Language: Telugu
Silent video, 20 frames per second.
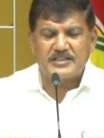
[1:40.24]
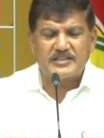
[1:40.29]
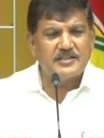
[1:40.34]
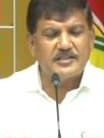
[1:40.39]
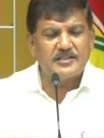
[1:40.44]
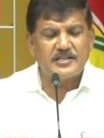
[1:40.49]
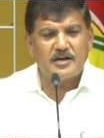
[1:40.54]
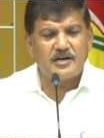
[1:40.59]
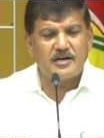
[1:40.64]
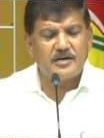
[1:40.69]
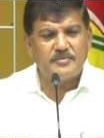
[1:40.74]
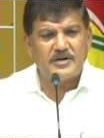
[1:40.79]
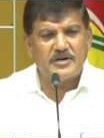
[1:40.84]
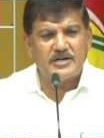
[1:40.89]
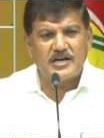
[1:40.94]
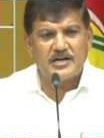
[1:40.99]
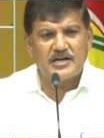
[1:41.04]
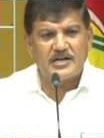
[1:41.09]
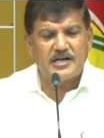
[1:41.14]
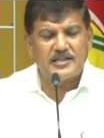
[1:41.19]
పెత్తందారుల
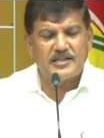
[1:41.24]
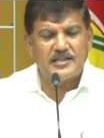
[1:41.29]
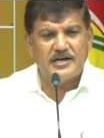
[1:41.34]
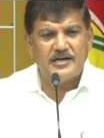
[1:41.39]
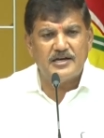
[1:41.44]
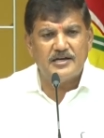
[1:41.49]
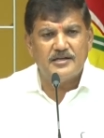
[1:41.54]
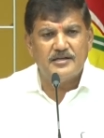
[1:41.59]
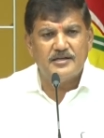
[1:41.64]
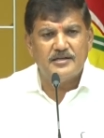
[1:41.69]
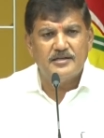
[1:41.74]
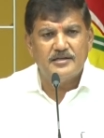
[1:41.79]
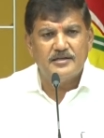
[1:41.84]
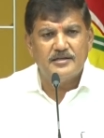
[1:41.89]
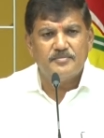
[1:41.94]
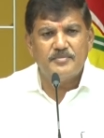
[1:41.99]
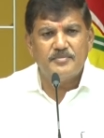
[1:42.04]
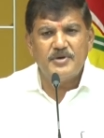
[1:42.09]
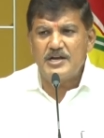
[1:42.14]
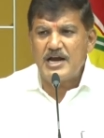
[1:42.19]
బిడ్డలు కాదా
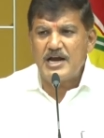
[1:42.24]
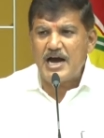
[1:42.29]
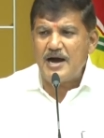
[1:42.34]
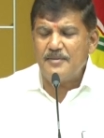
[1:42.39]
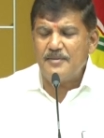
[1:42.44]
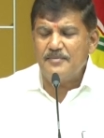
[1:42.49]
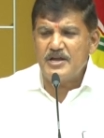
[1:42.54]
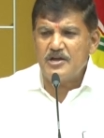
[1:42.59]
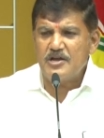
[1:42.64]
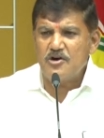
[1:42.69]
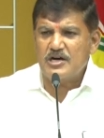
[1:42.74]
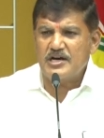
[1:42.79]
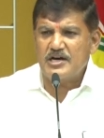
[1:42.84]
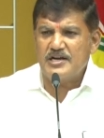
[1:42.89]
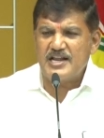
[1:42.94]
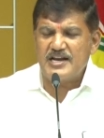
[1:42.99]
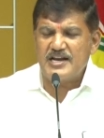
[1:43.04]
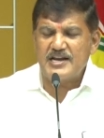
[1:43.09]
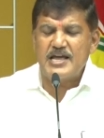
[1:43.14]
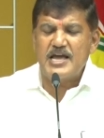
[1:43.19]
మీరు ఆ మీ యొక్క
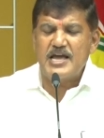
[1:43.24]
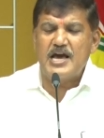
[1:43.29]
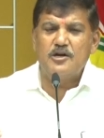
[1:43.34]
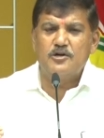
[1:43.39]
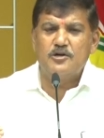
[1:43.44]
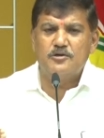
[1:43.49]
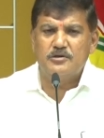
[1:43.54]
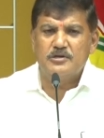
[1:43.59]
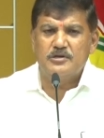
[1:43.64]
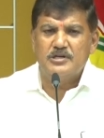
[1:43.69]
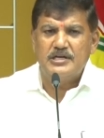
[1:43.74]
నిర్ణయాలు